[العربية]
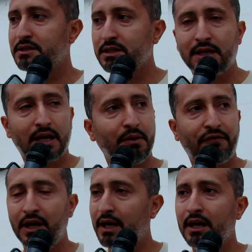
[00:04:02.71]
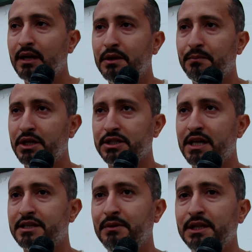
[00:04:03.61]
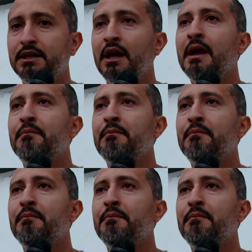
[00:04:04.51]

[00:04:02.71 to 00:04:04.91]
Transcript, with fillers: نجي ندرب الفريق راني ما نبخلش على جمعيتي